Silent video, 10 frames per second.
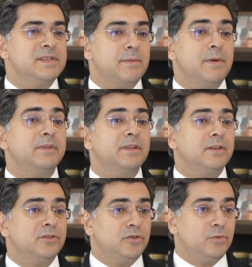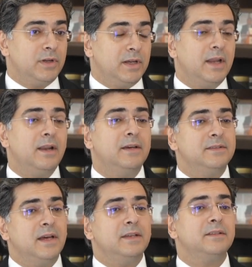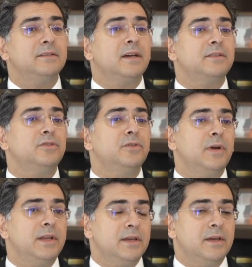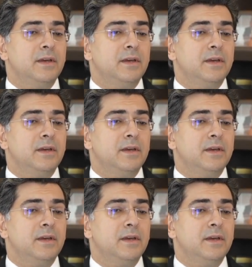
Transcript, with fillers: بسبب الضغط الدولي هلأ إذا هذا الضغط الدولي